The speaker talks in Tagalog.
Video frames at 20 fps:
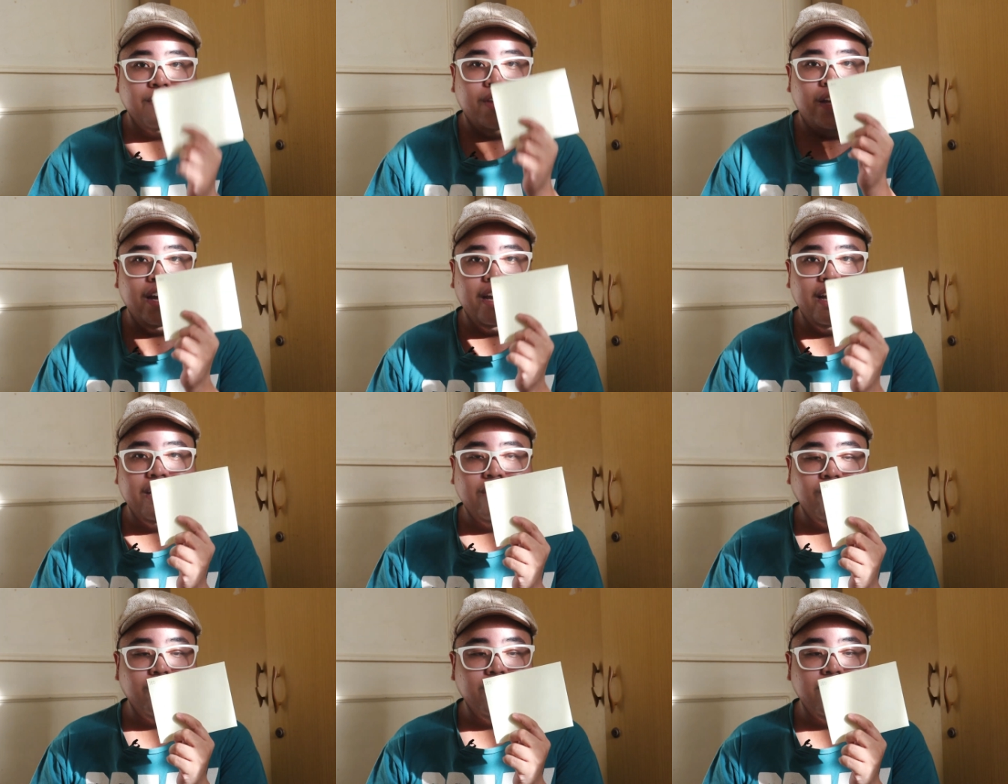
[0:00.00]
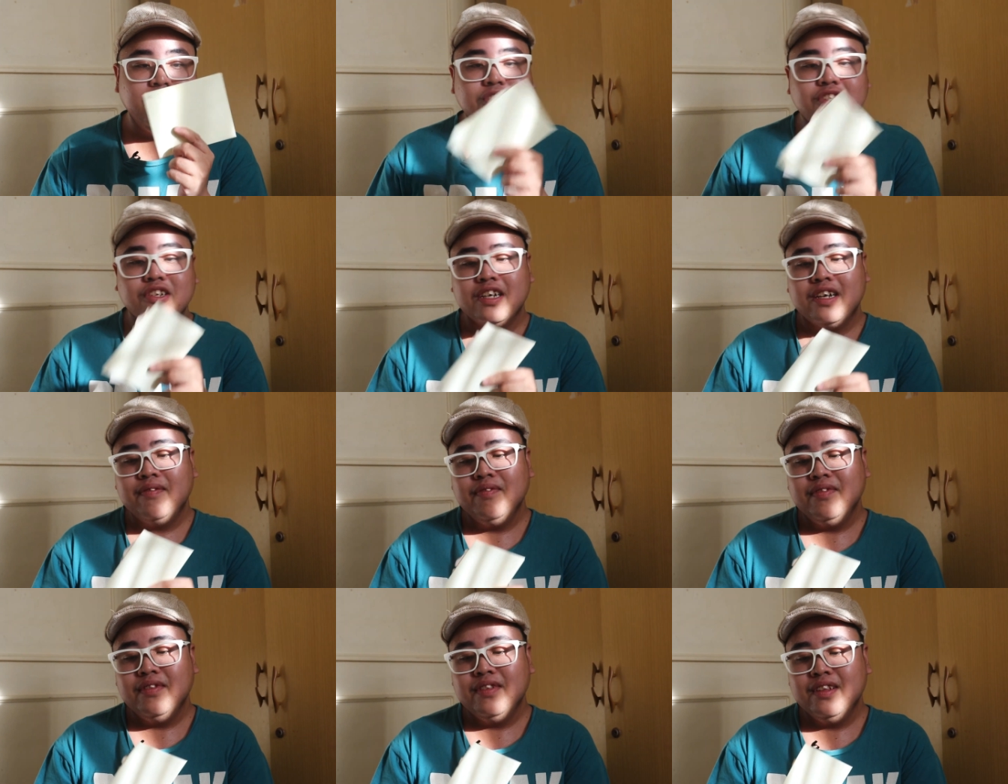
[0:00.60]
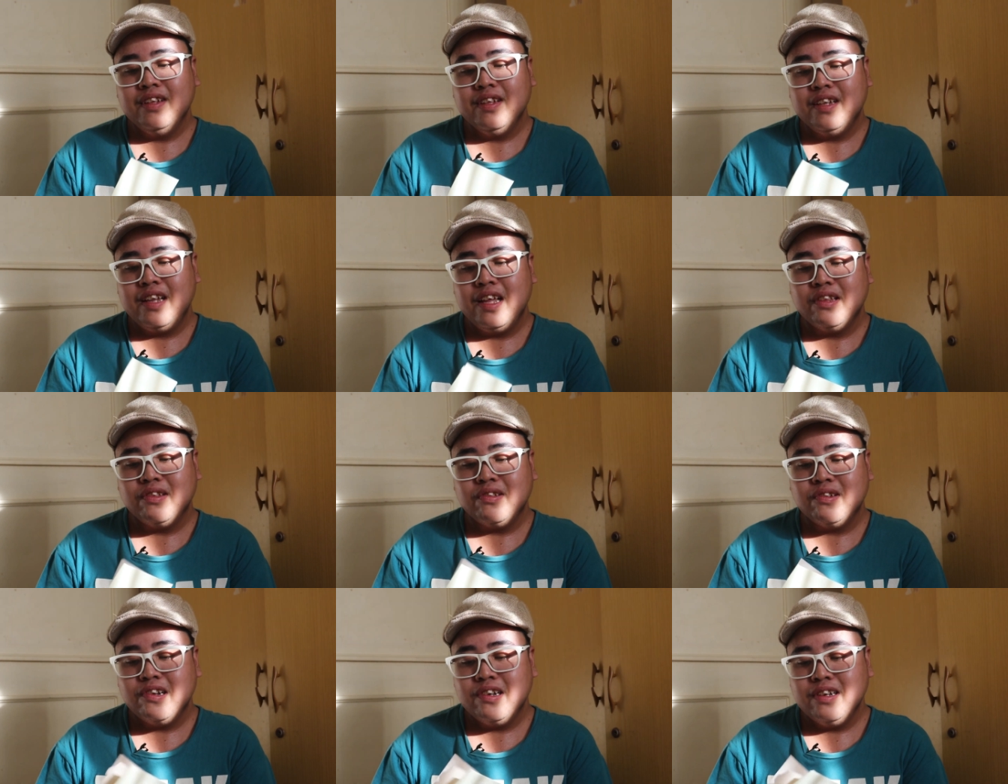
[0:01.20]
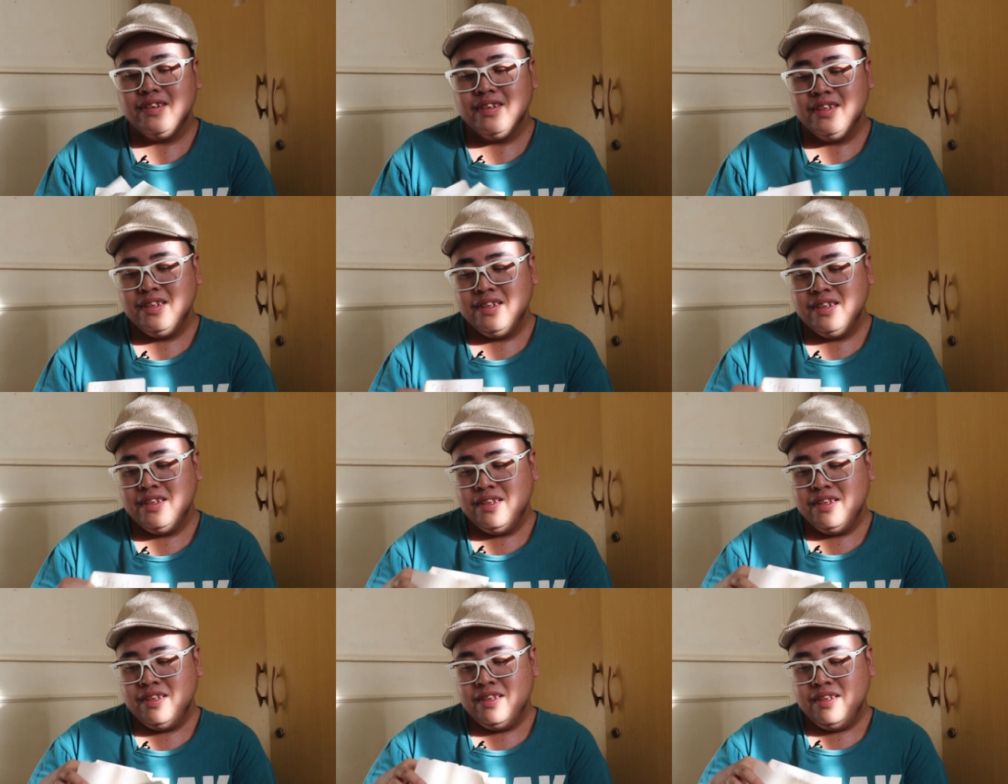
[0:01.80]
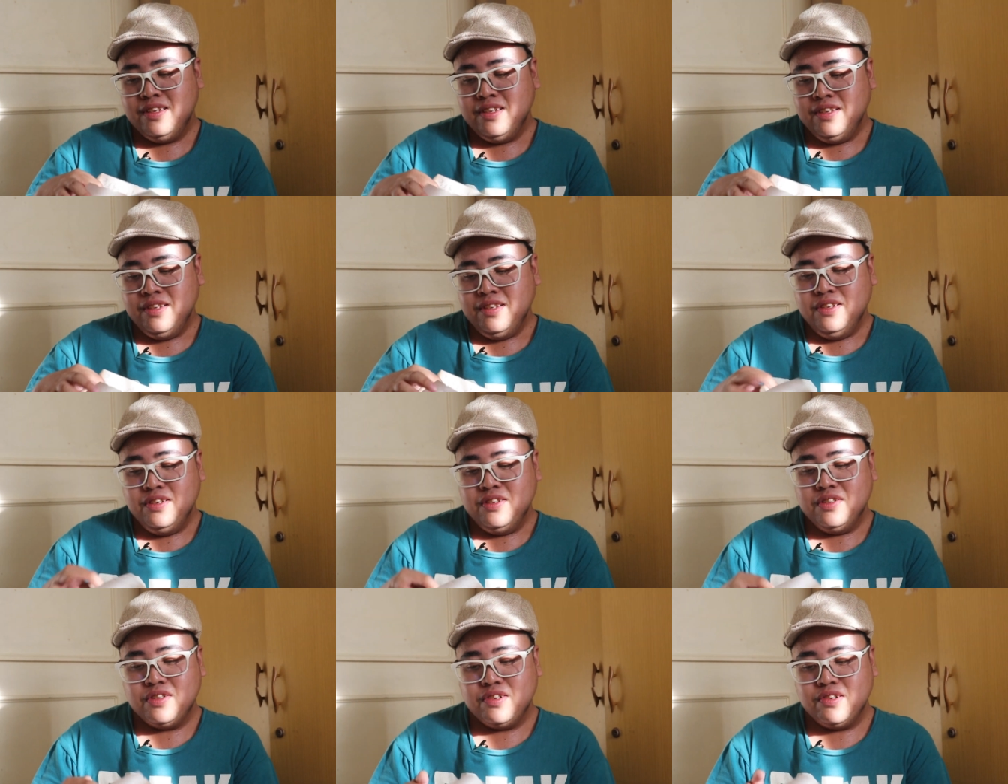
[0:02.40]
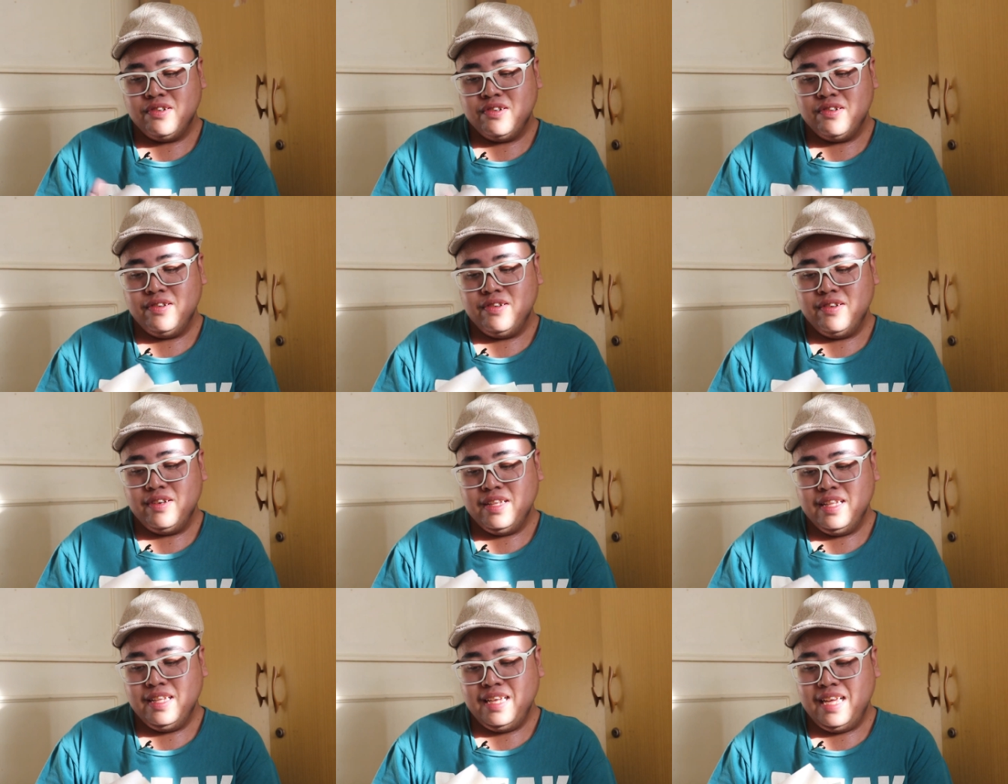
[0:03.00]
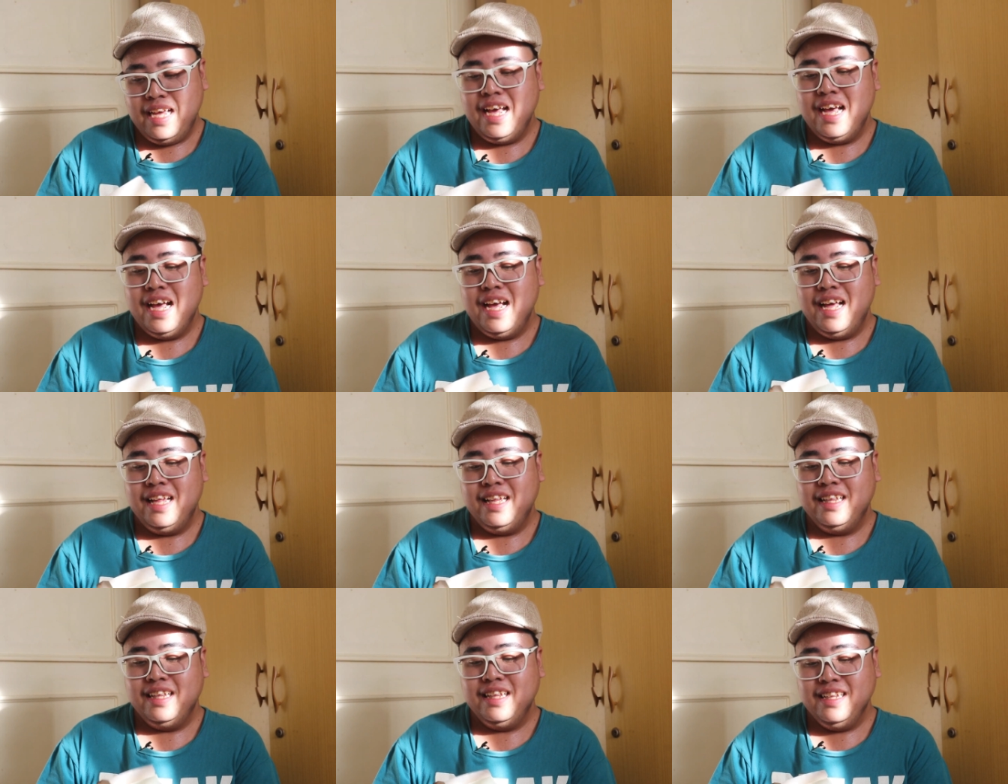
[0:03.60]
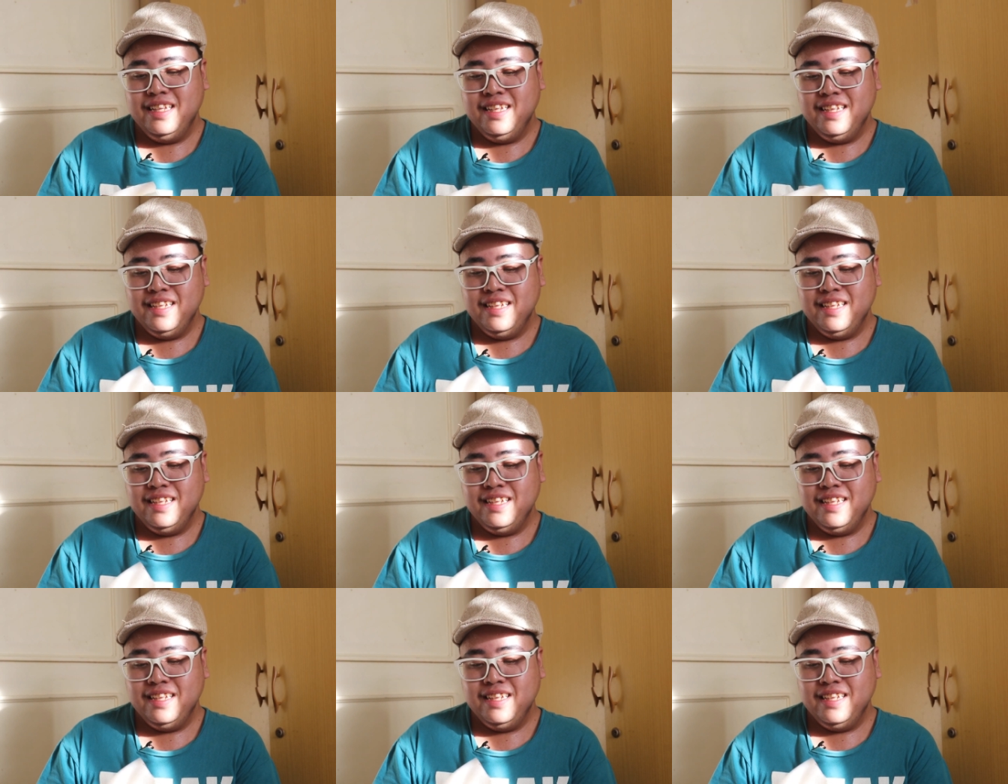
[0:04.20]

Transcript: Nakaganito ulit siya. Letter. So, ayan.